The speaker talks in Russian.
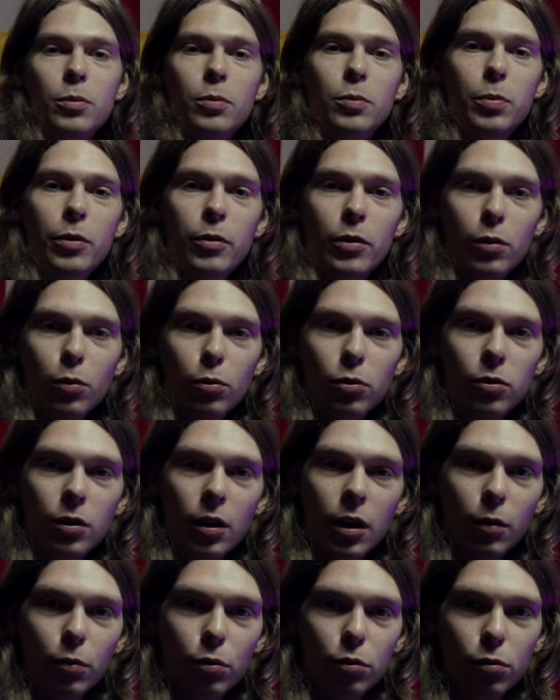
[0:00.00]
повернулся на
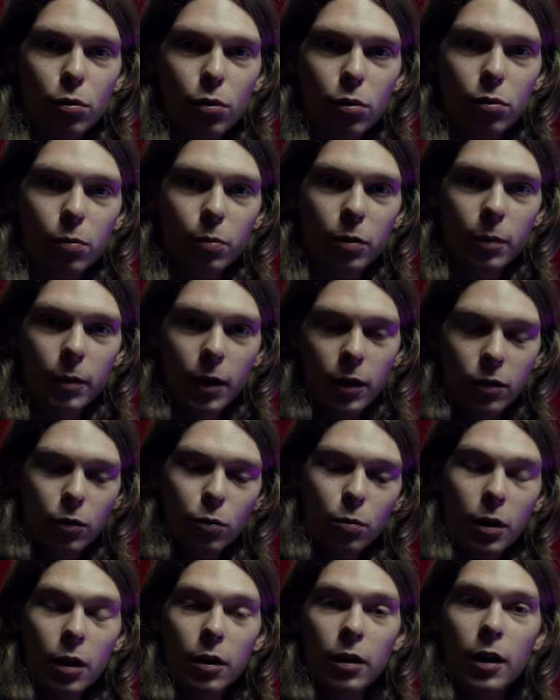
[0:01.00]
левую сторону, понимаете,
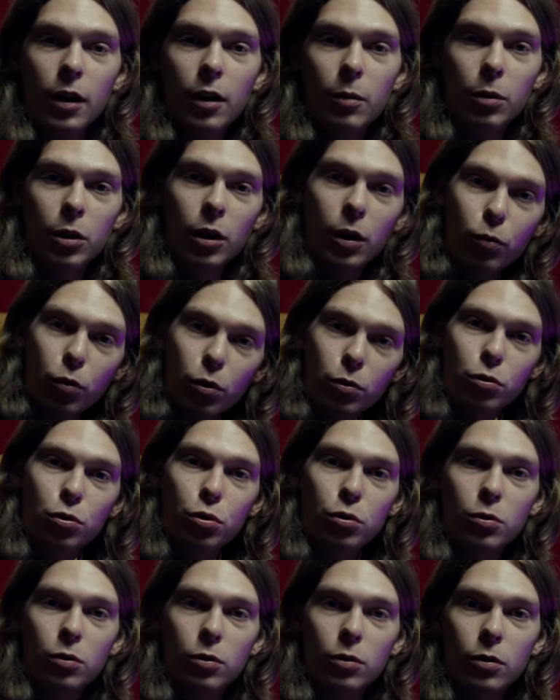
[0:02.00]
у меня микрофон
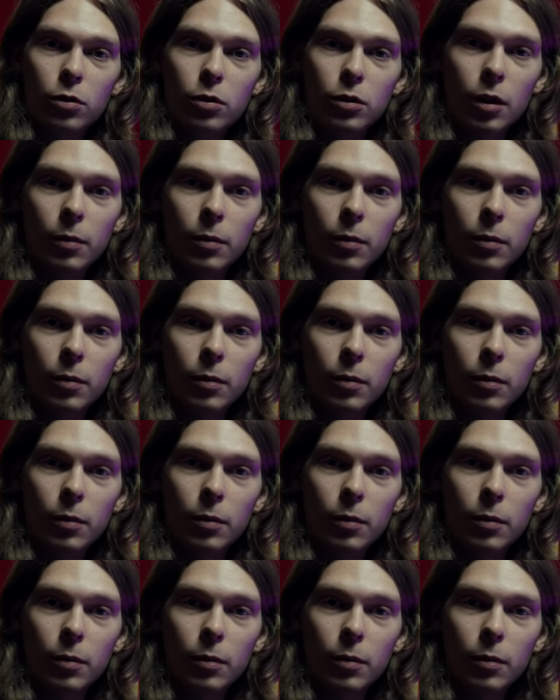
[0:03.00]
чуть э,